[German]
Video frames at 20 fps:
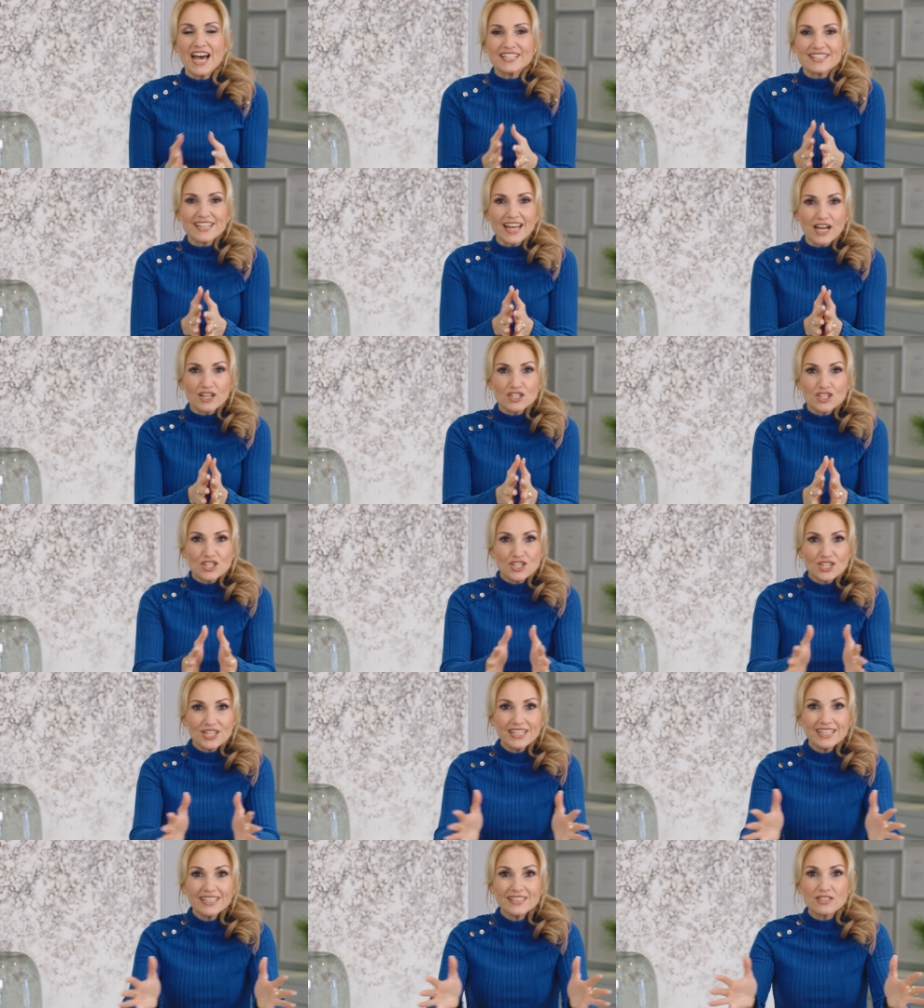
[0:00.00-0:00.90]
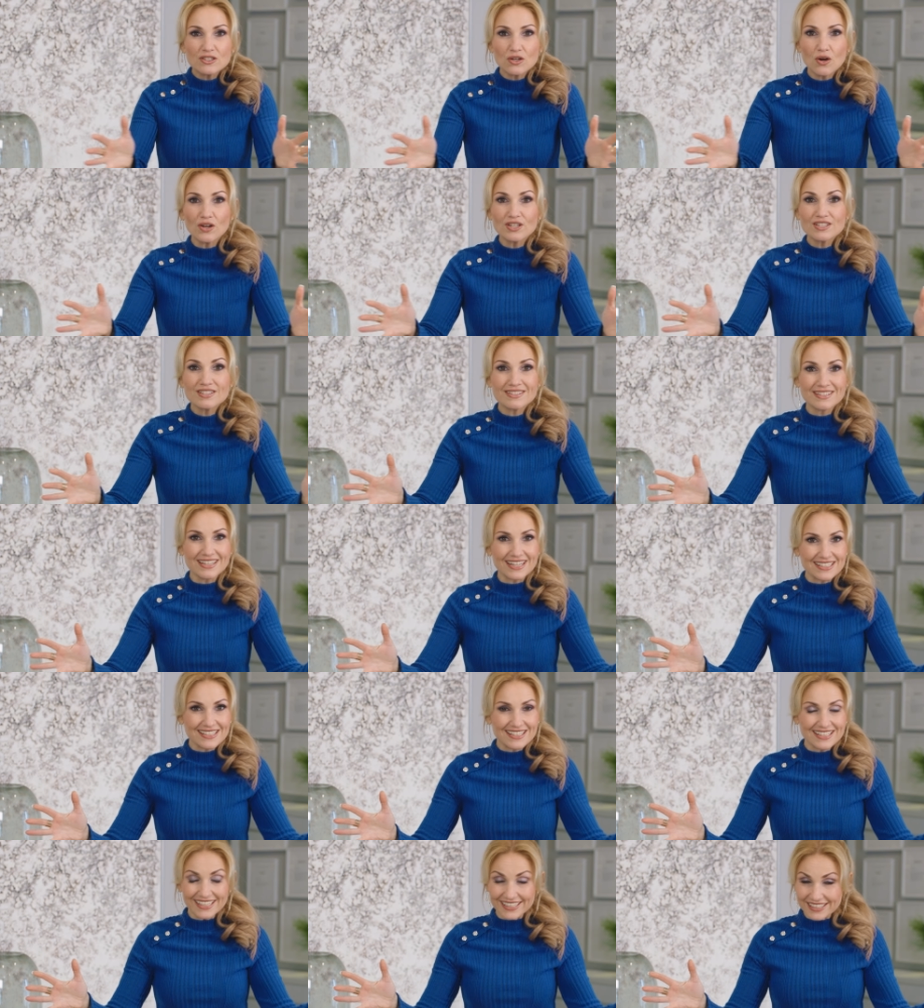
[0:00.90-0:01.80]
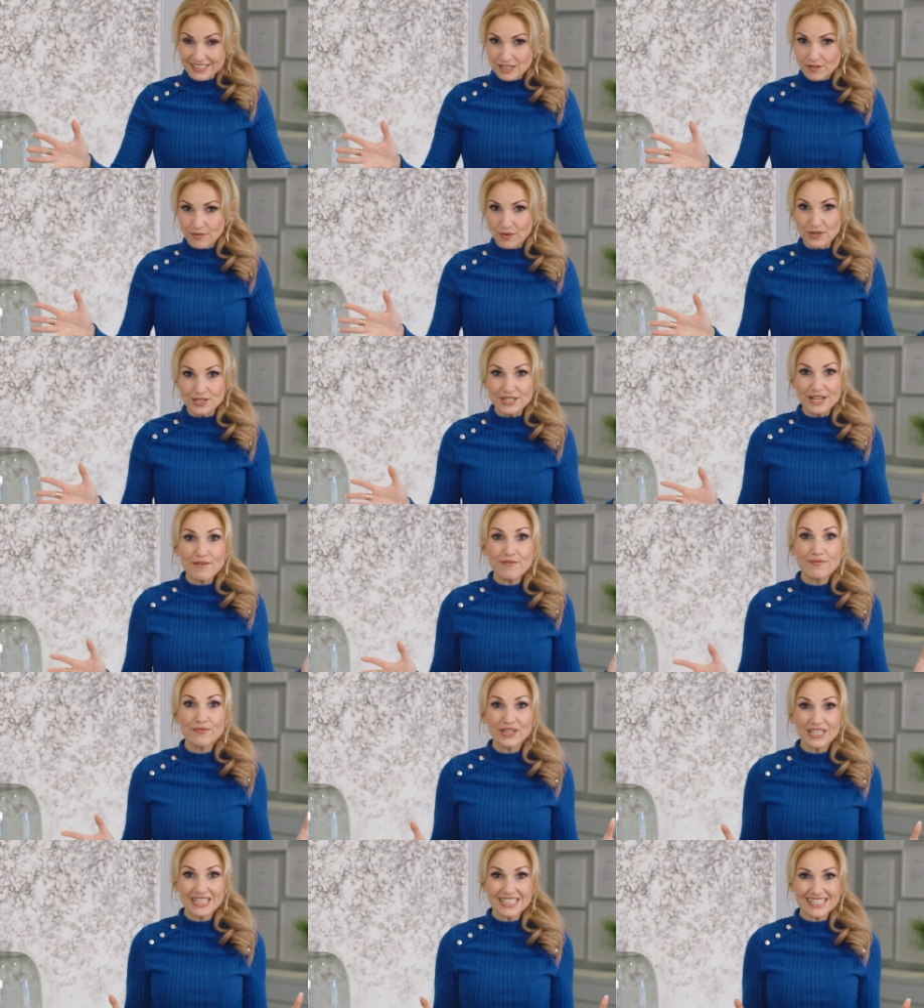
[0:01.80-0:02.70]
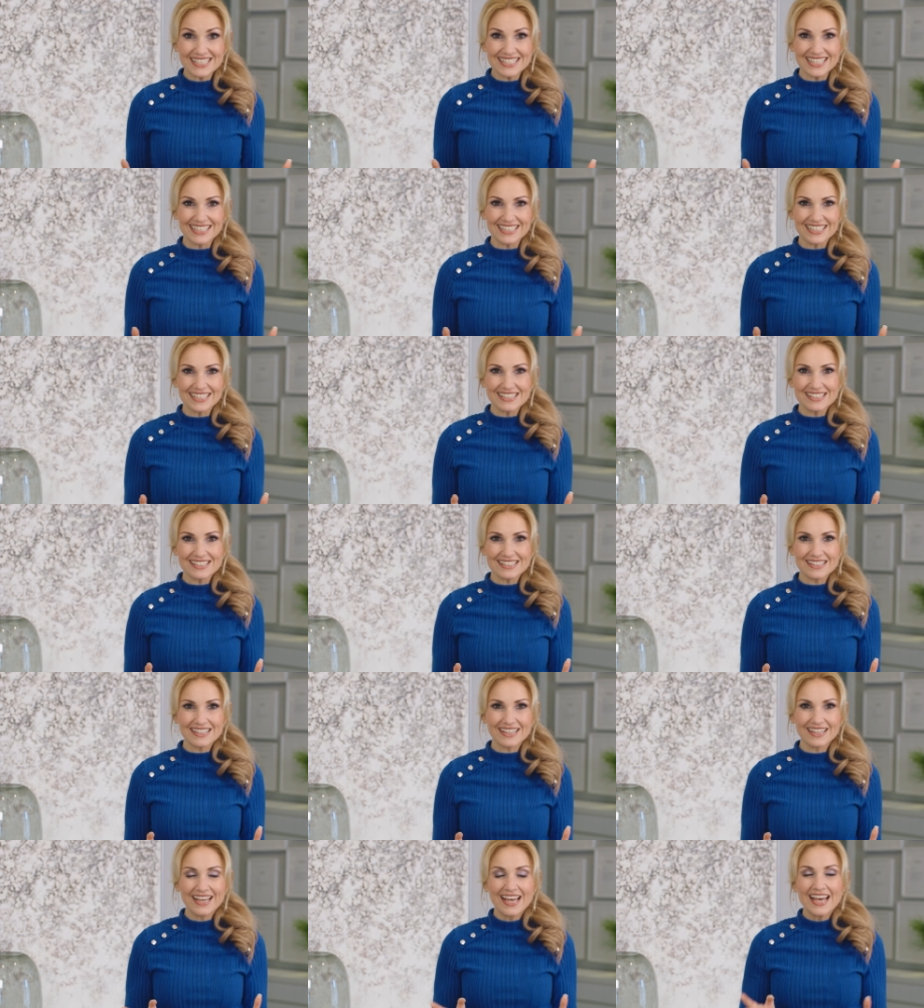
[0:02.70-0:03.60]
Da schied Gott das Licht von der Finsternis.